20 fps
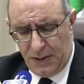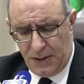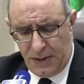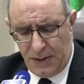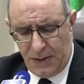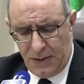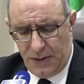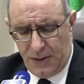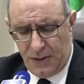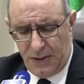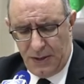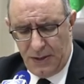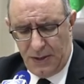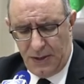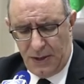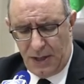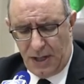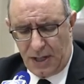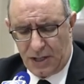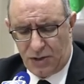آه،
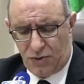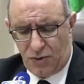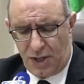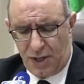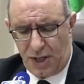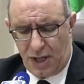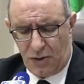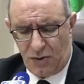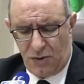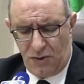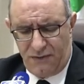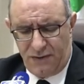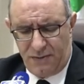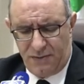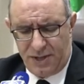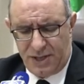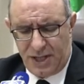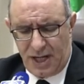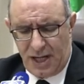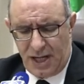أردت أن أقول في
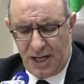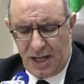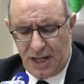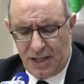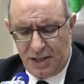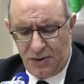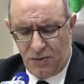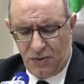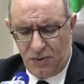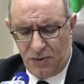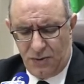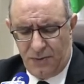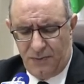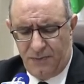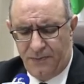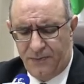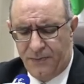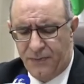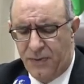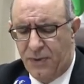البداية أنه
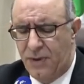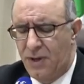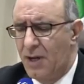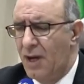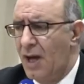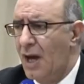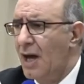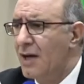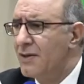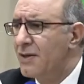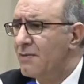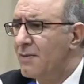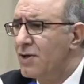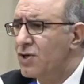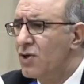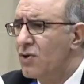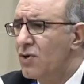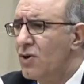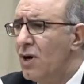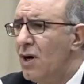هذا
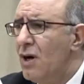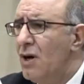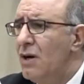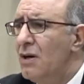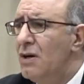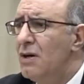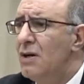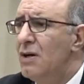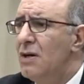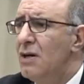المشروع